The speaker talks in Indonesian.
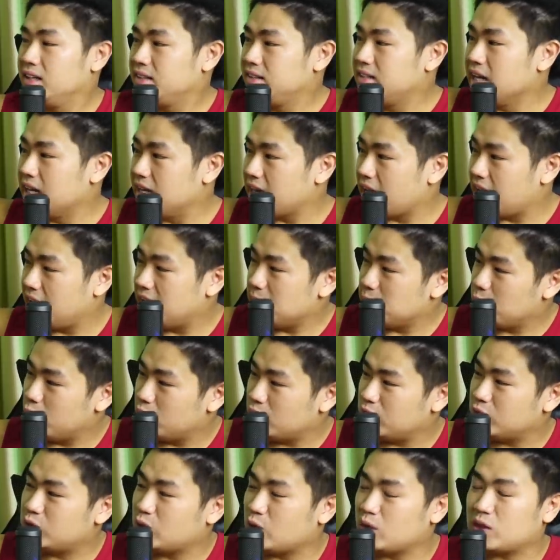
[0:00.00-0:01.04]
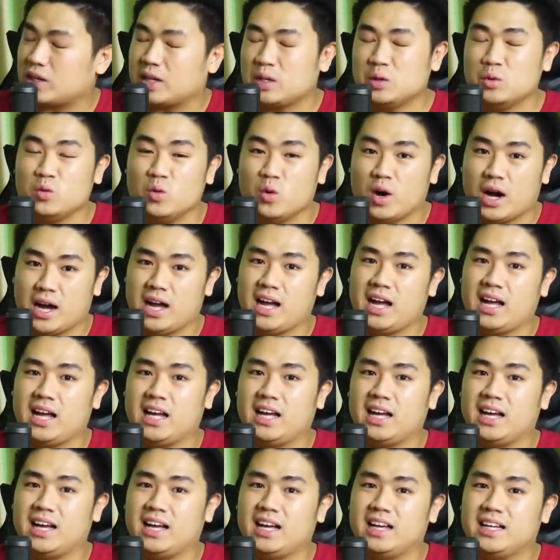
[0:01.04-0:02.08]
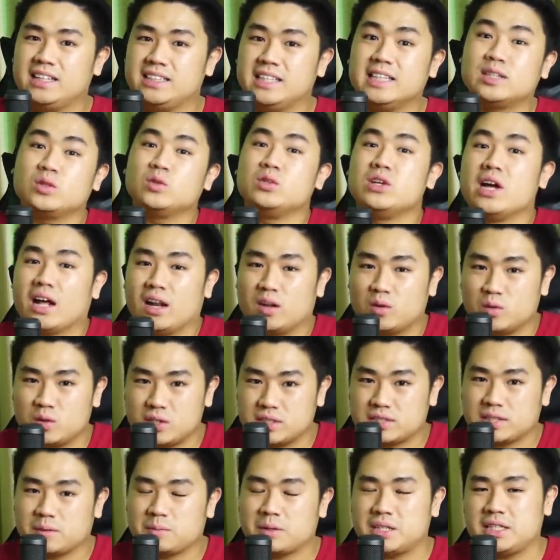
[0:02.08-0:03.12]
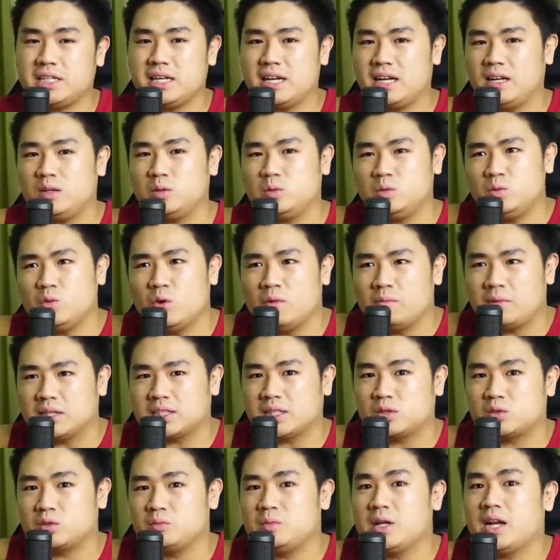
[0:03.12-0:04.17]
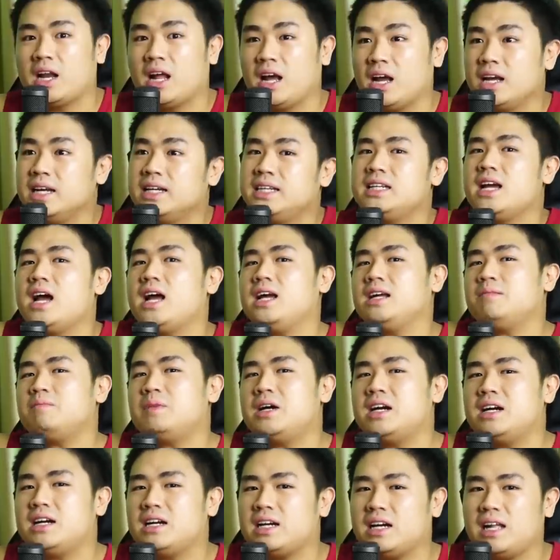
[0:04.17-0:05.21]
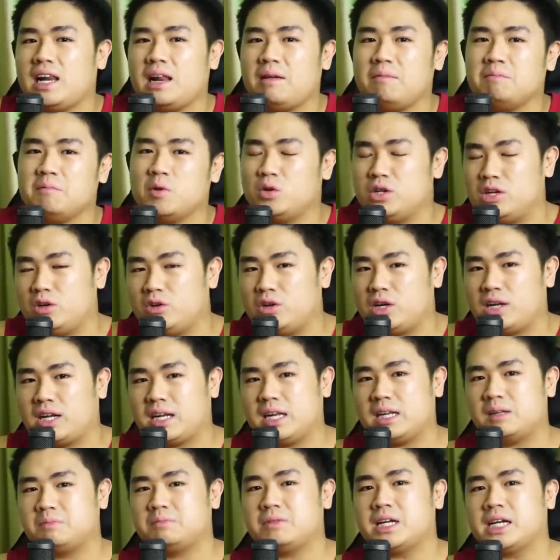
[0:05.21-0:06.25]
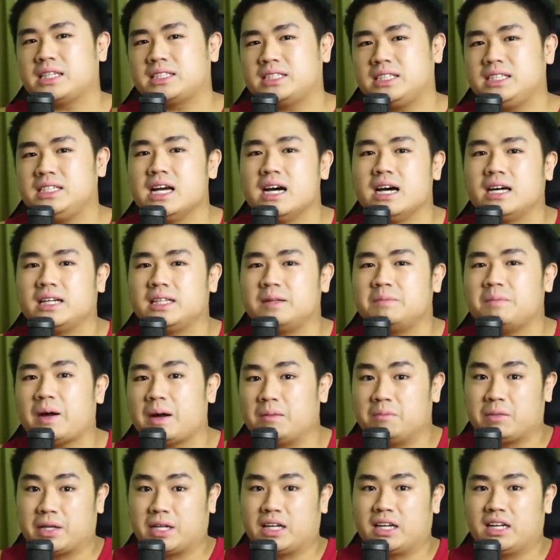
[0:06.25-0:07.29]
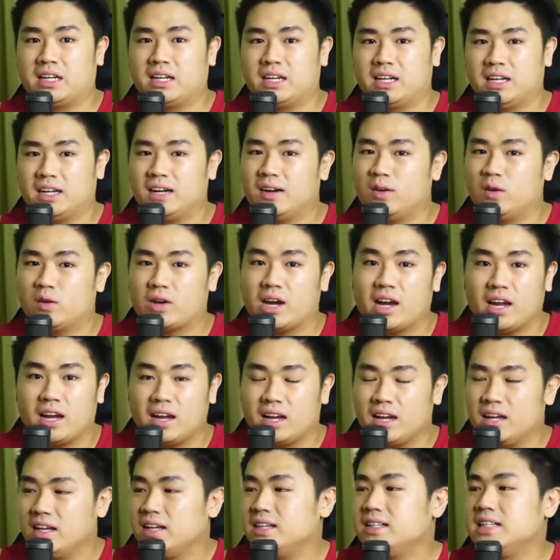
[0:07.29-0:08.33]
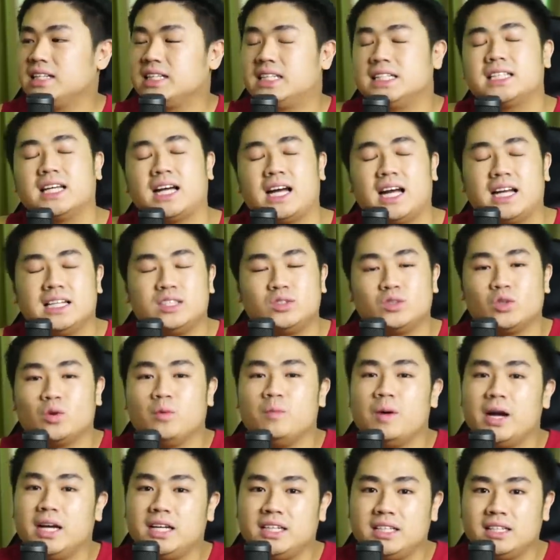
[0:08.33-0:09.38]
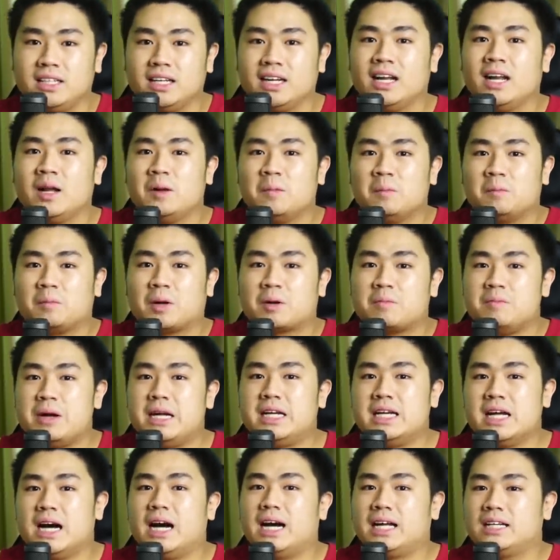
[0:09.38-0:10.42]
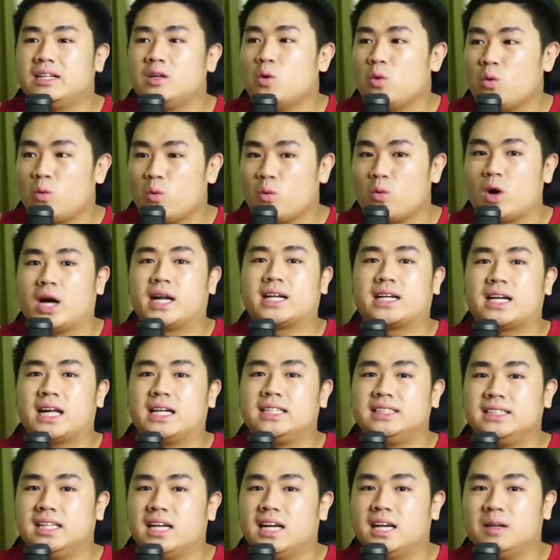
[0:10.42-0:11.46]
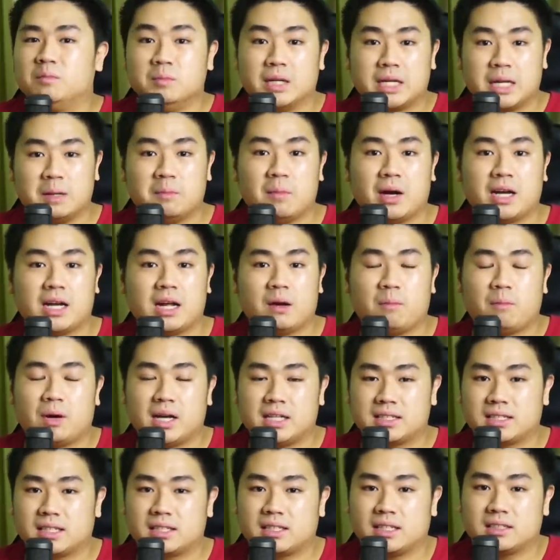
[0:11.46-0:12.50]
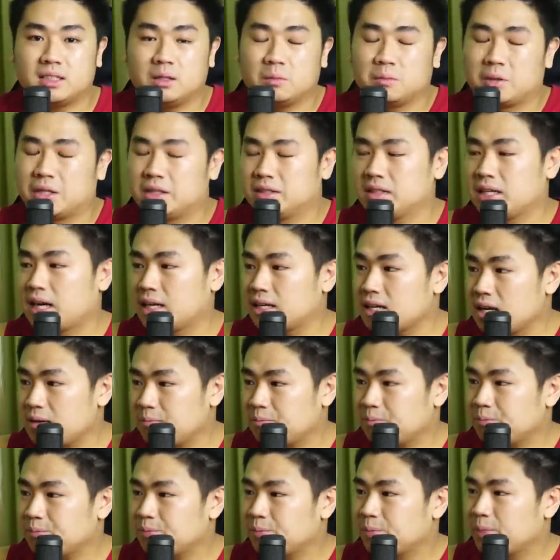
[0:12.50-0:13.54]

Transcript: dan ada monitor kedua yaitu Dell, gue disiapin Dell U2419H yang mengklaim bahwa dia udah dikalibrasi dari pabrik. Oke? Dan kita cobain perbedaan warnanya bagaimana pada saat hasil print. Karena